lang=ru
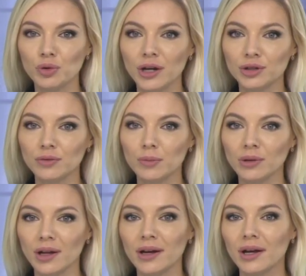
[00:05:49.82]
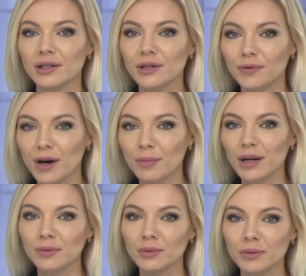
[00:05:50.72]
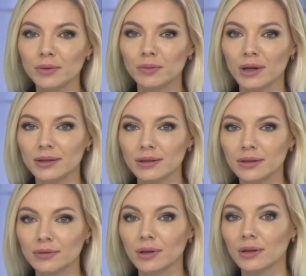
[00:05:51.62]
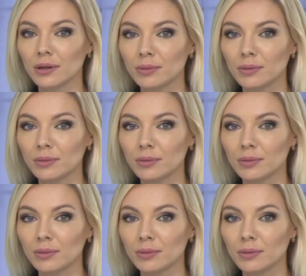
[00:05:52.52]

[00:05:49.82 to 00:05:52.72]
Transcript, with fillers: Пугачева была неформальным гимном российского